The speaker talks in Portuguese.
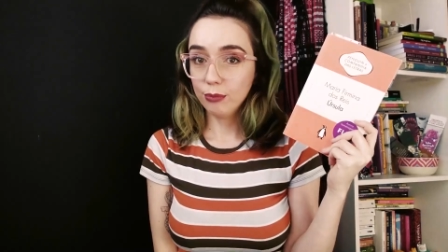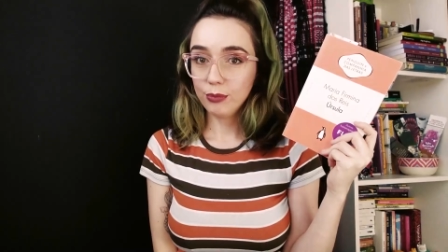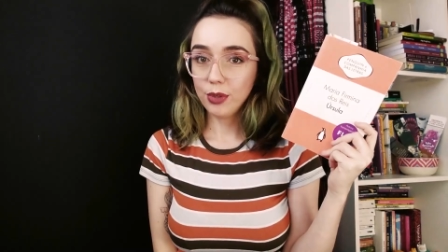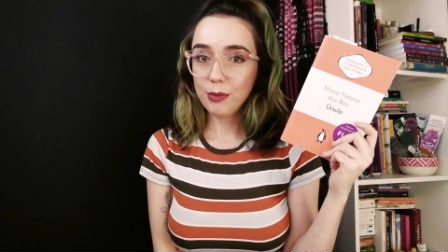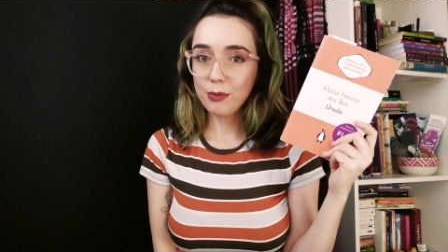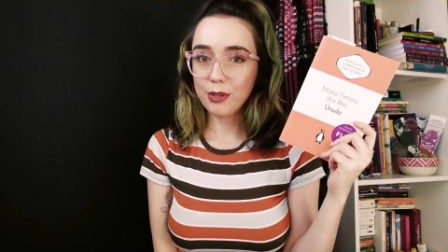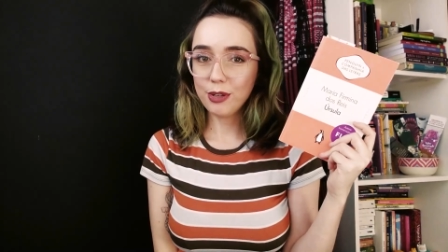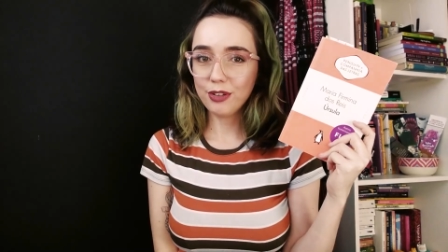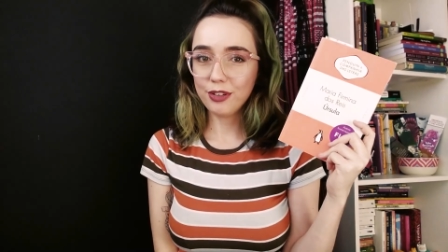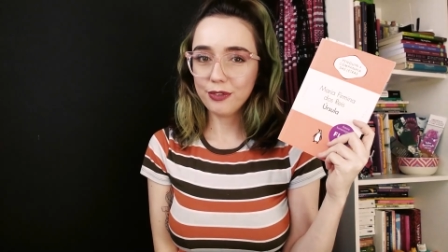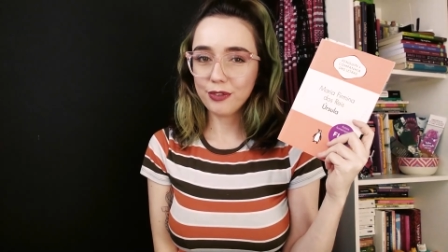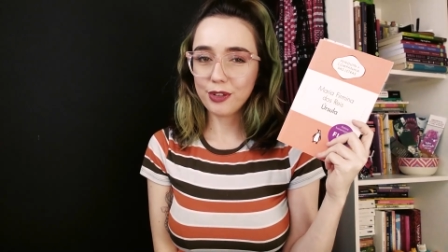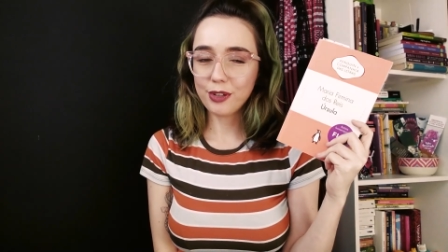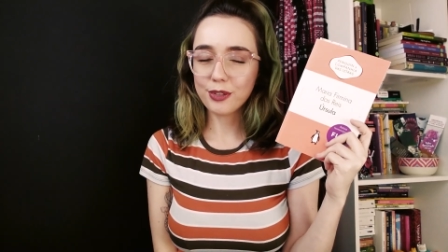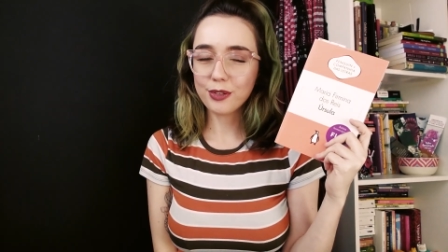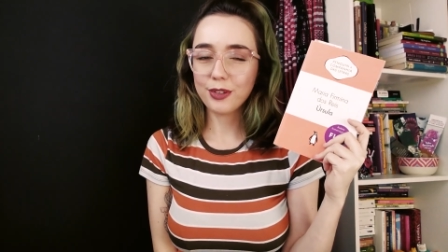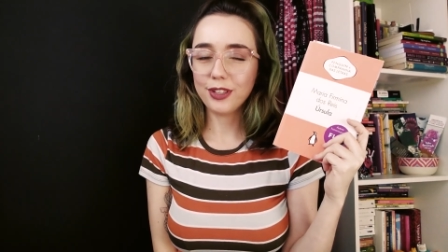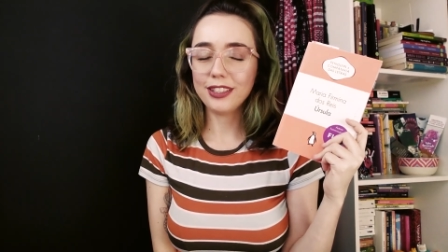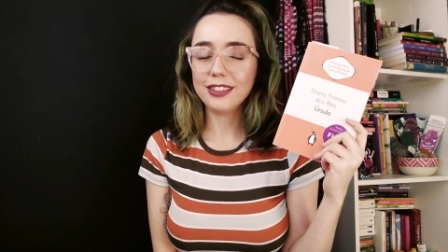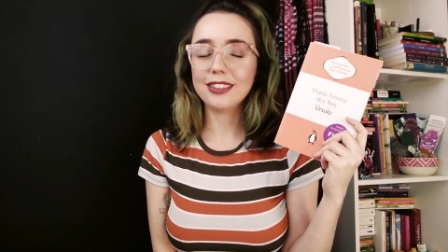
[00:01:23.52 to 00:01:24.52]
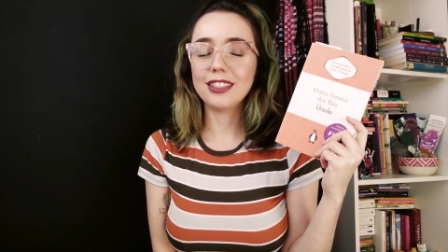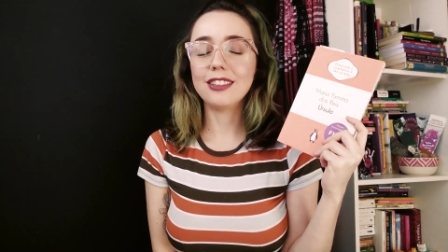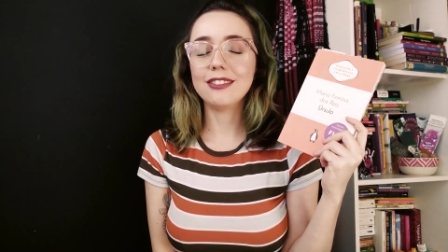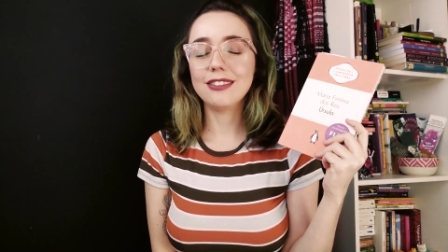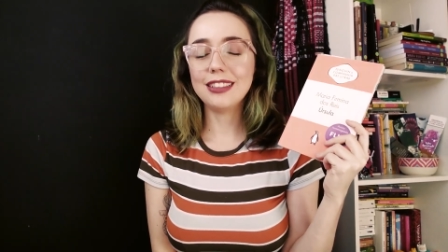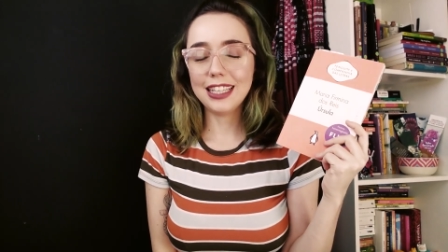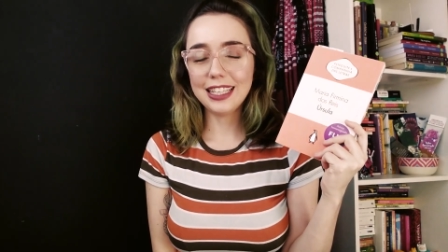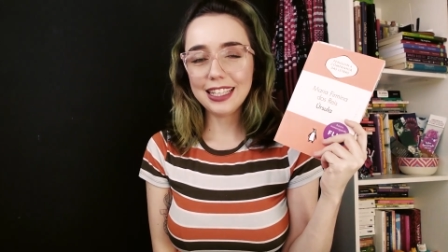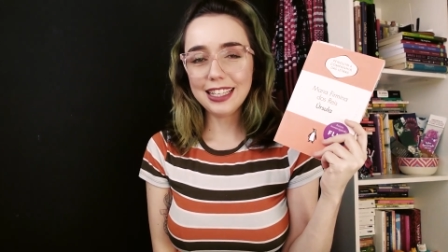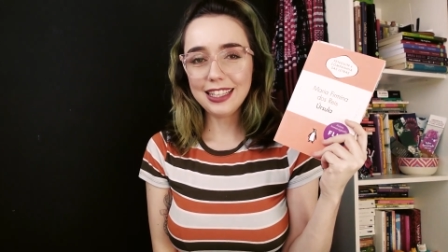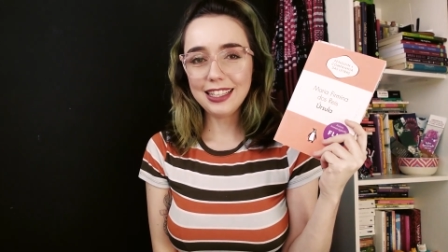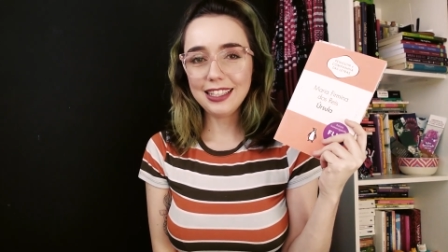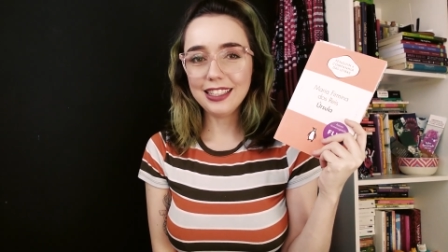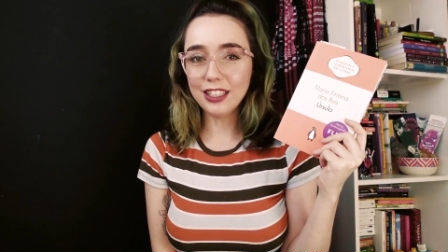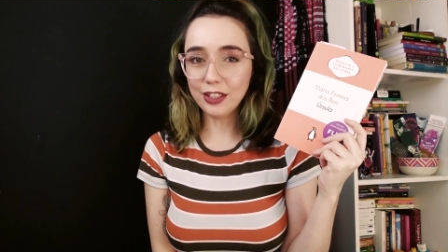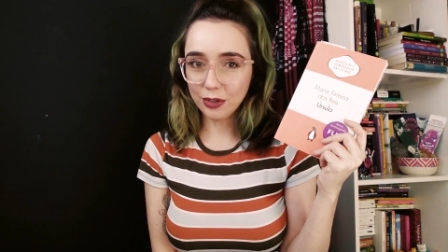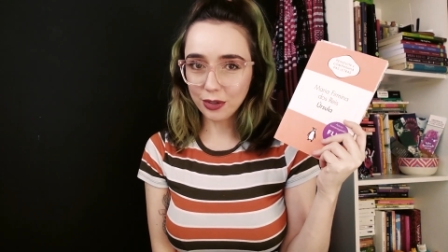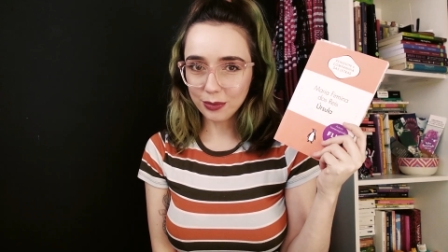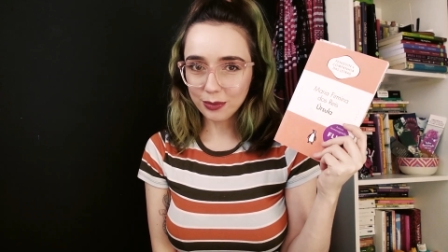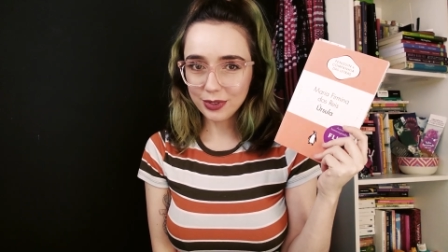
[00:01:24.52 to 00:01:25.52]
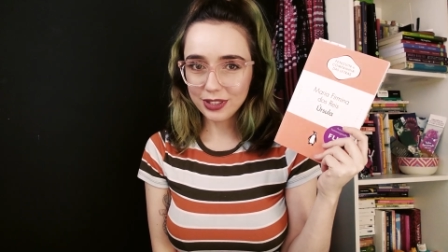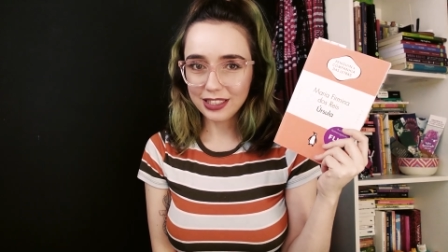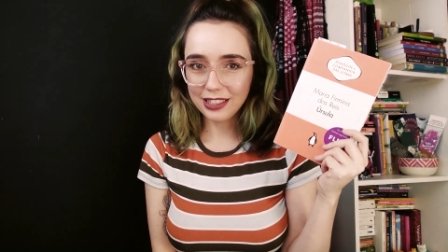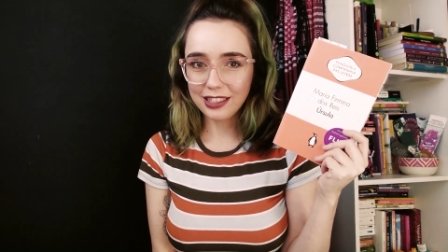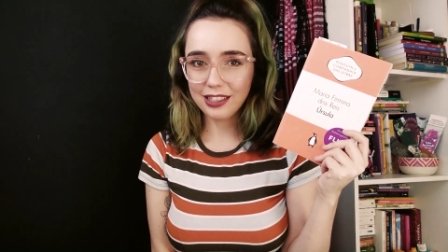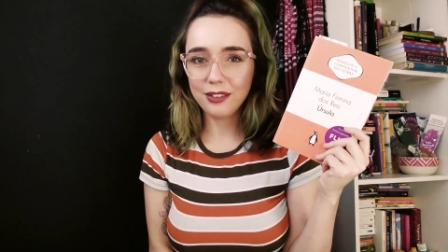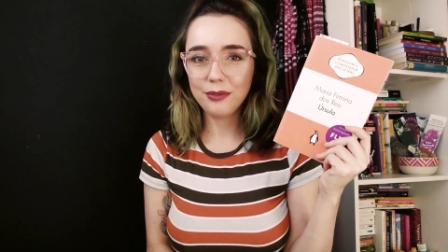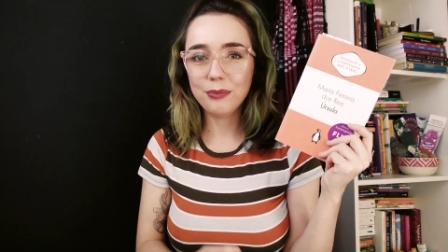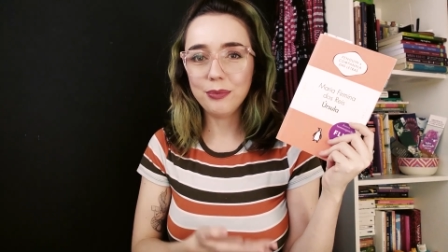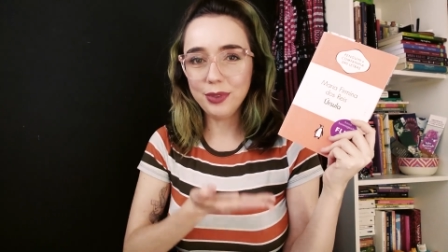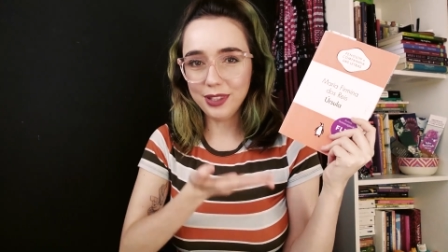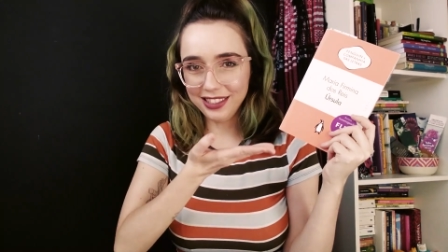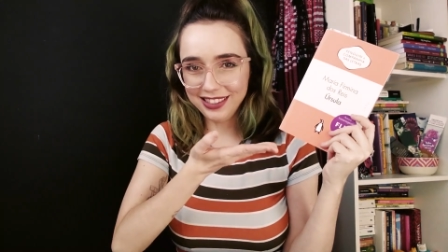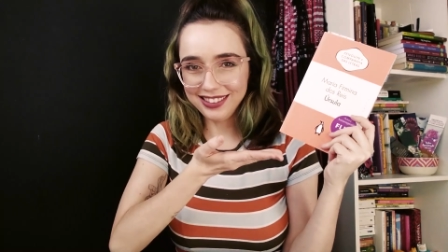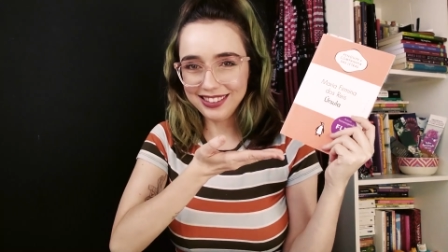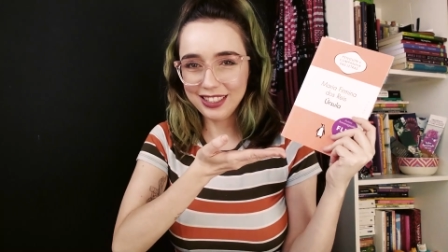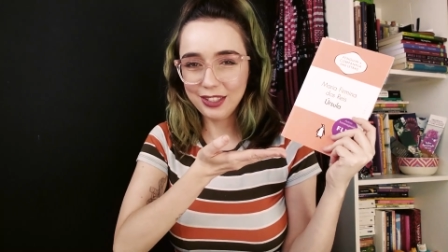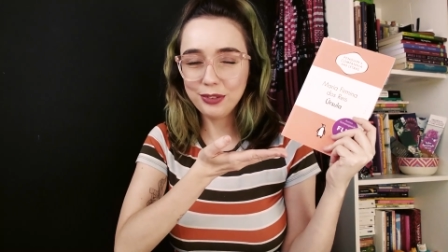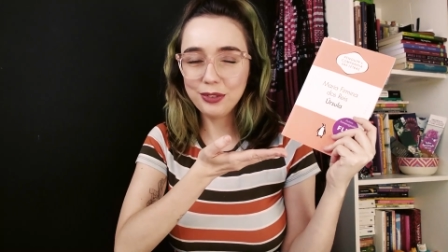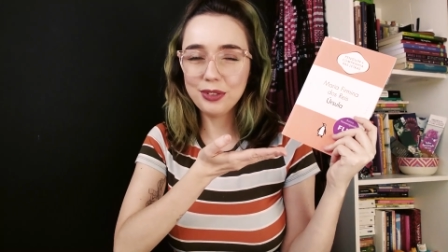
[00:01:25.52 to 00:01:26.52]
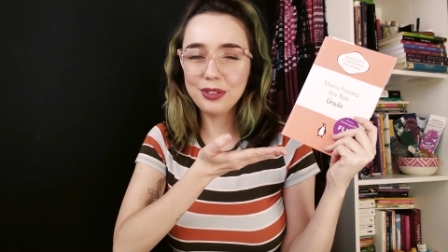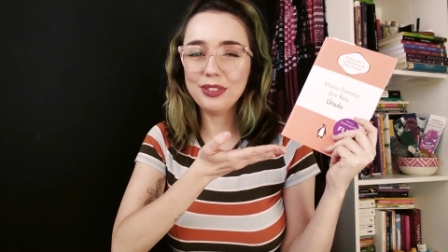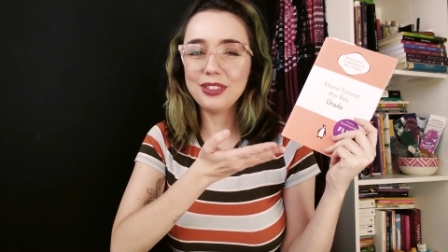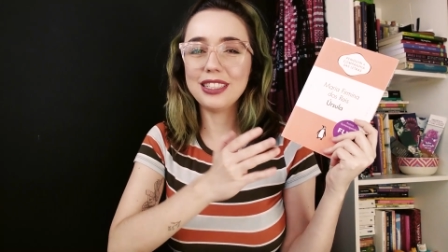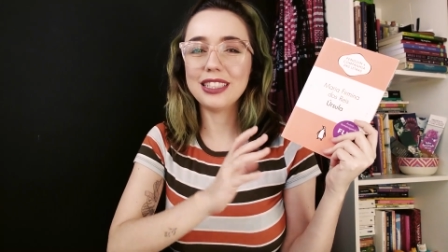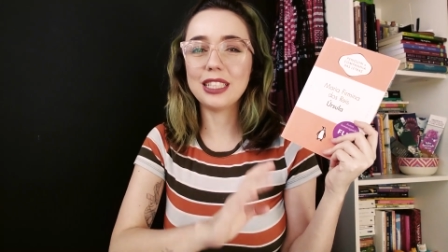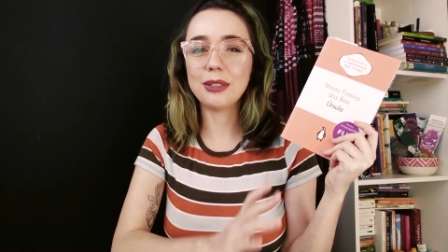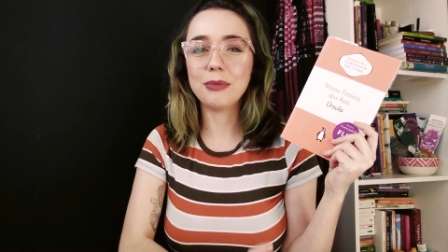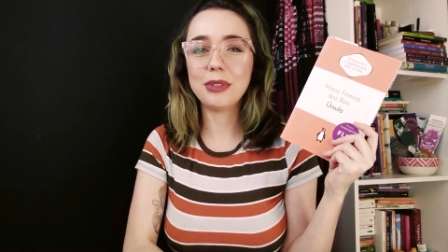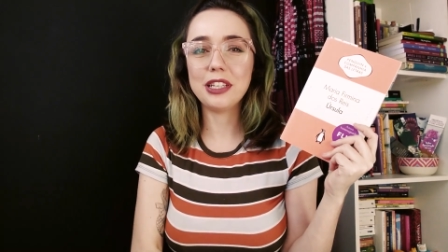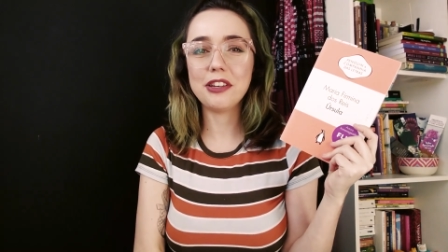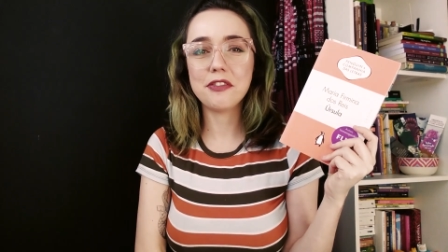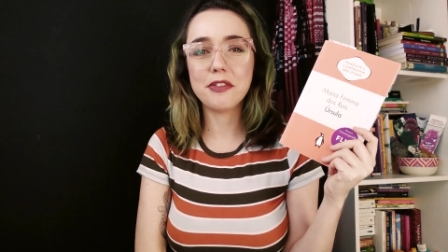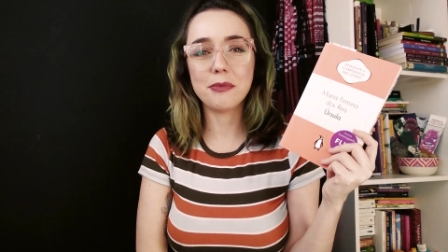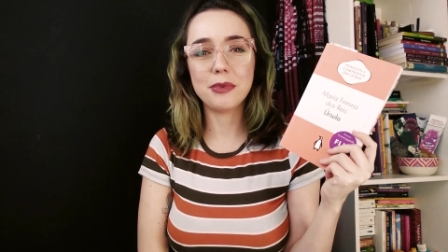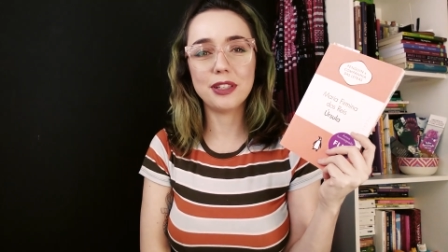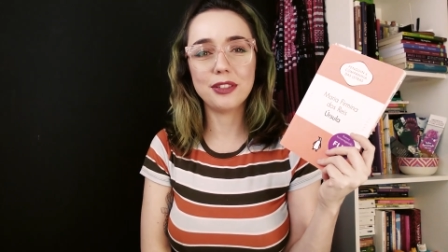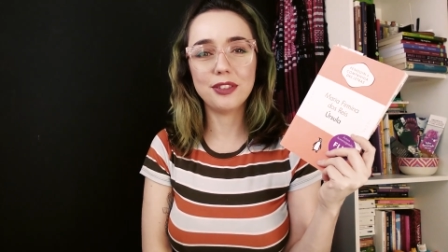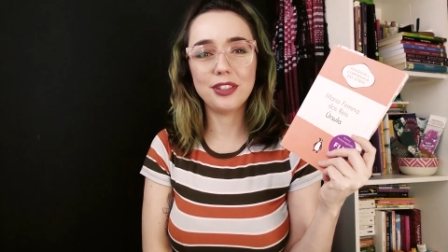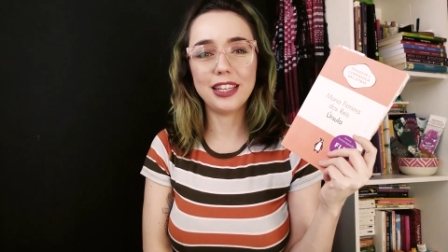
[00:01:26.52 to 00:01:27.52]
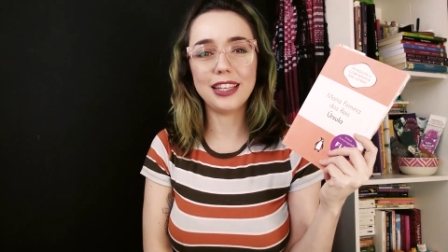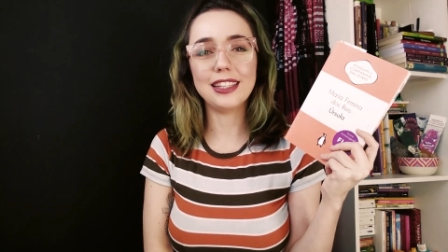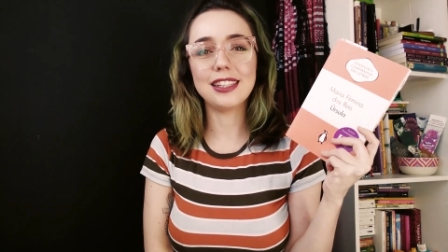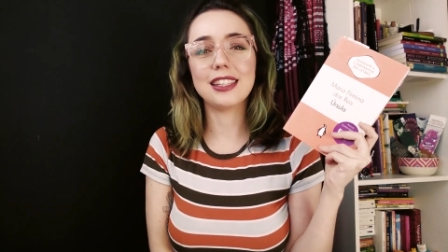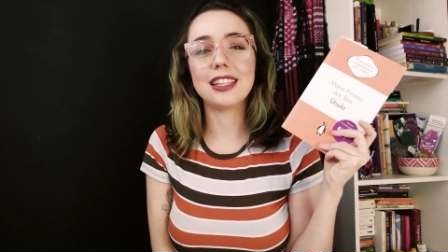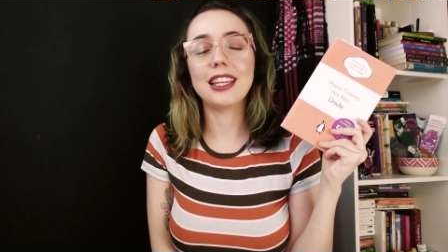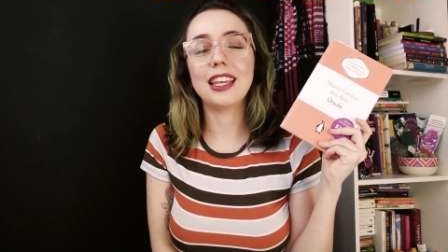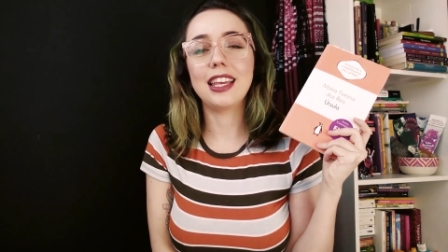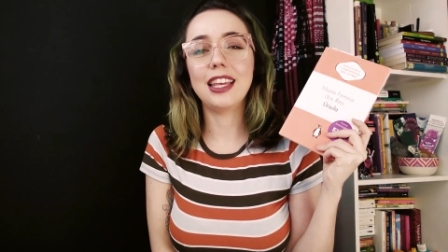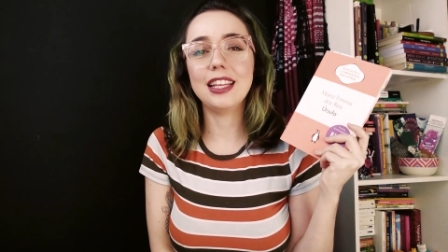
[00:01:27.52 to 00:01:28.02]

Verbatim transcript: O primeiro livro que eu escolhi então é ele, como sempre, Úrsula, da Maria Firmina dos Seis.